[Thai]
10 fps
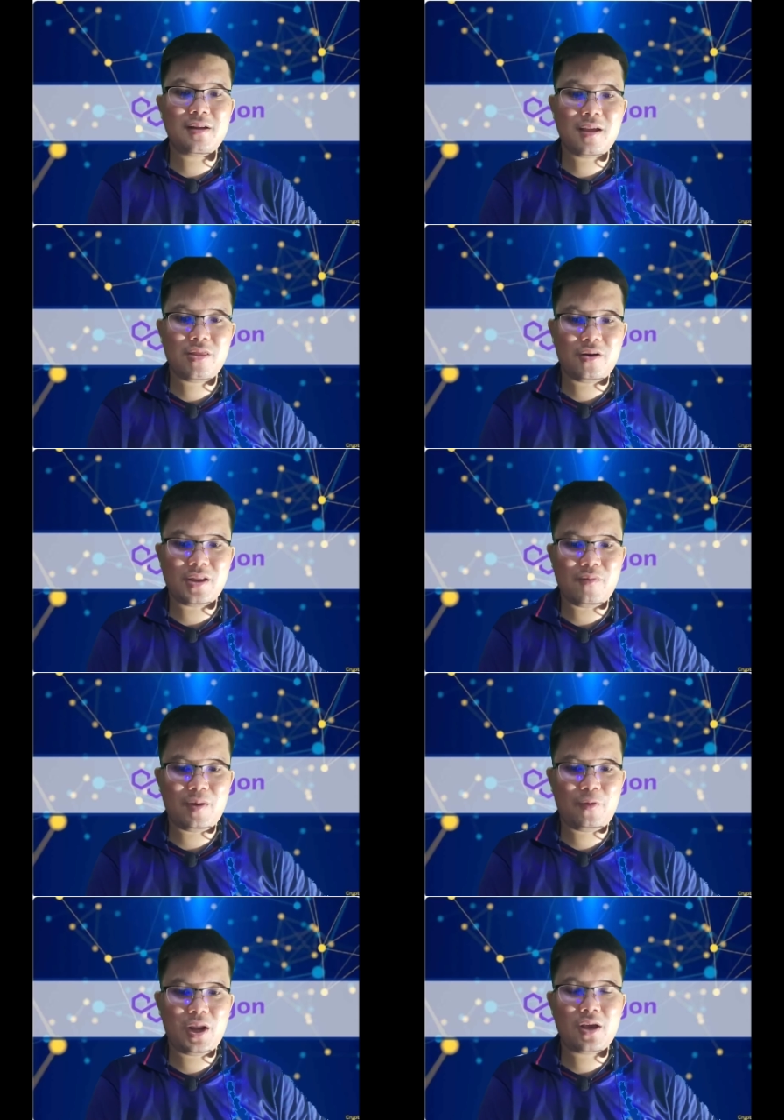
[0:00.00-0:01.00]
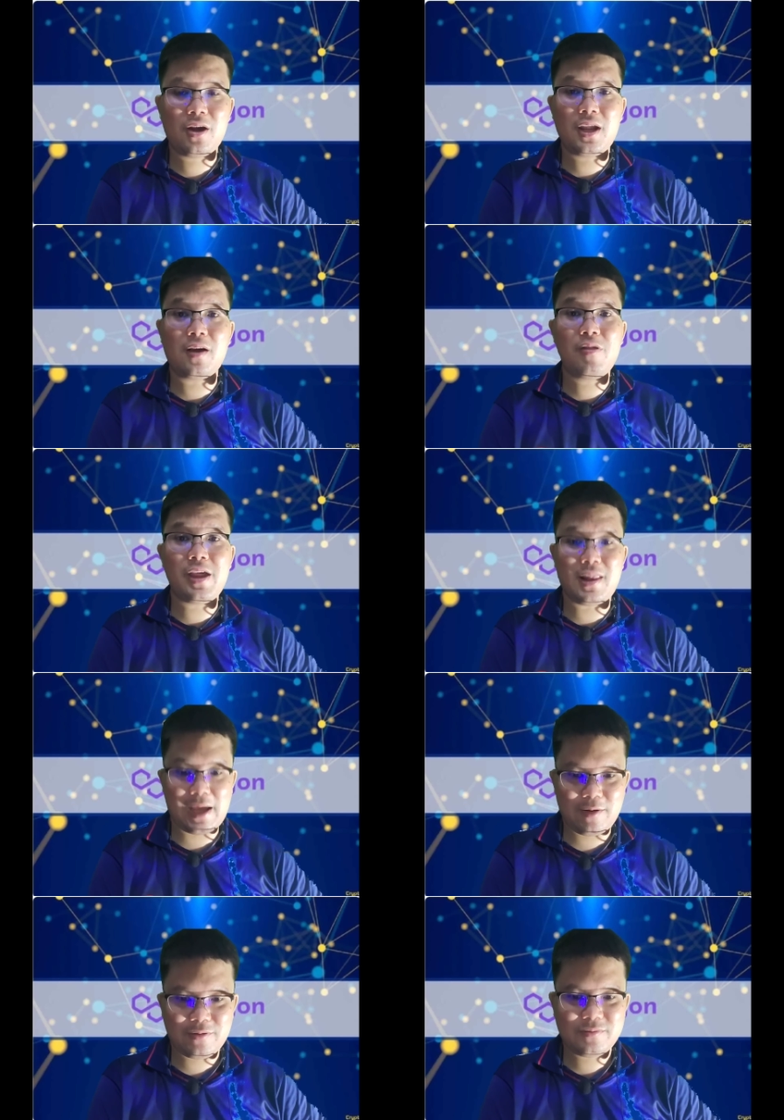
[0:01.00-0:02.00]
เยอร์ที่สองแต่ว่า Polygon เนี่ยเขาเสร็จ
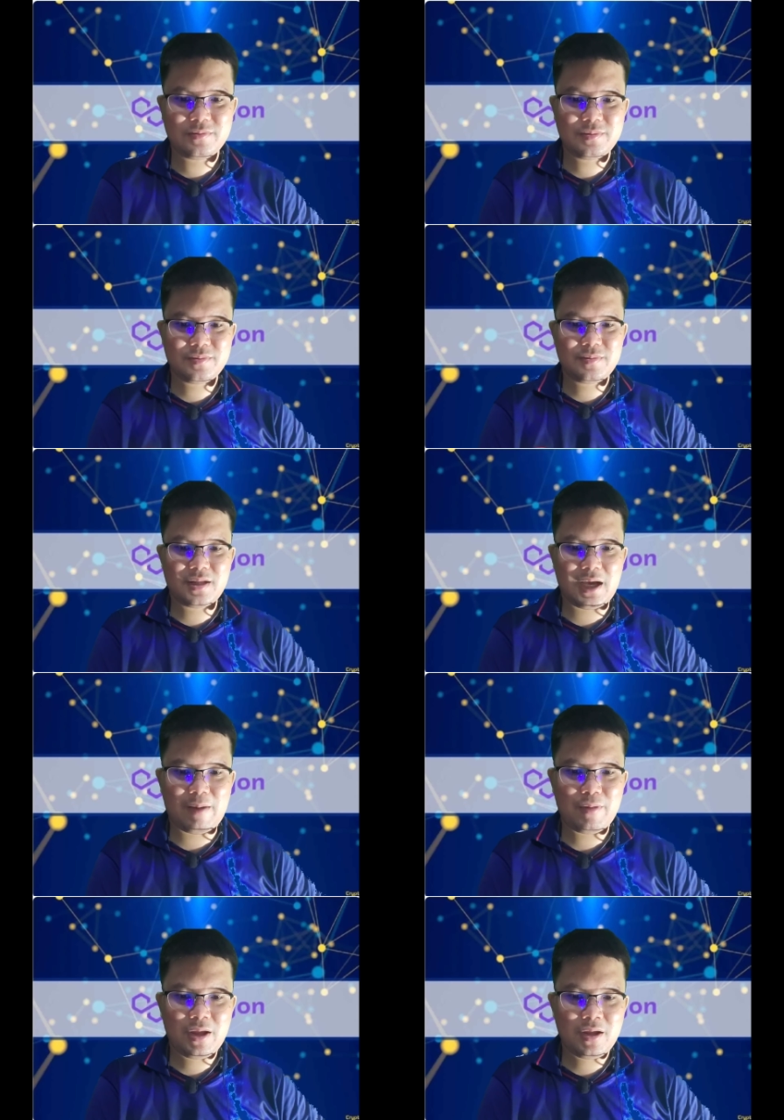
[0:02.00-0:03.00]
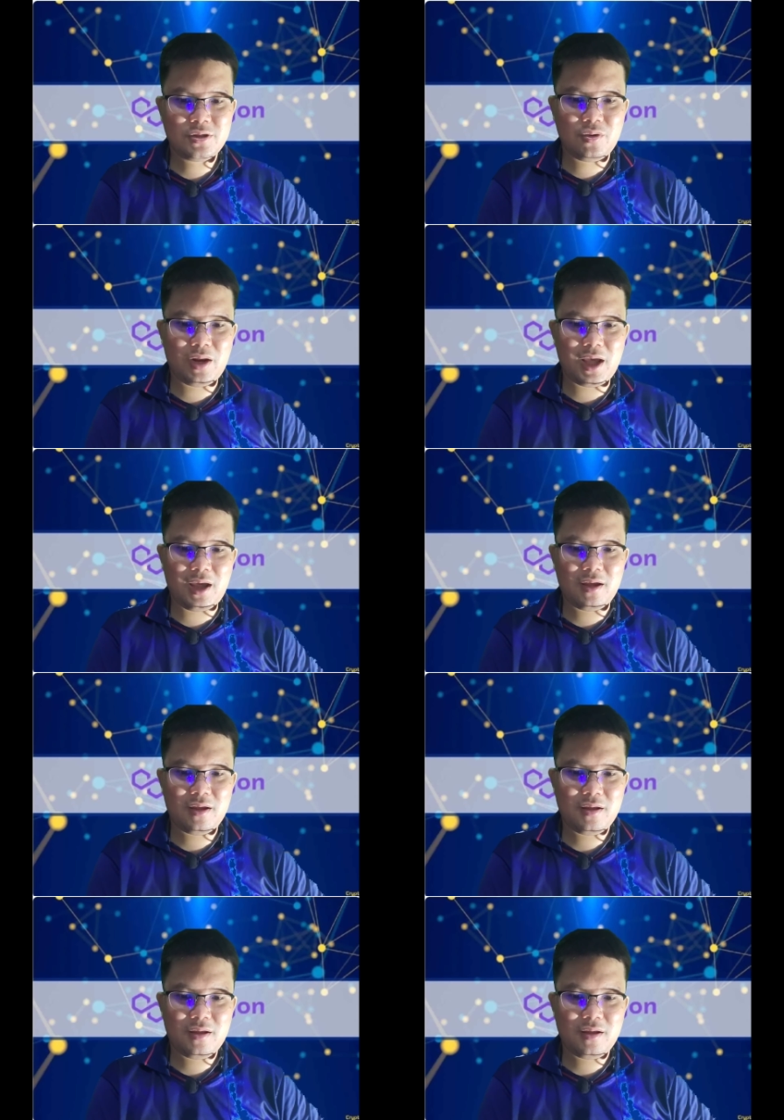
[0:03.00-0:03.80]
แล้วนะครับช่วงเนี้ย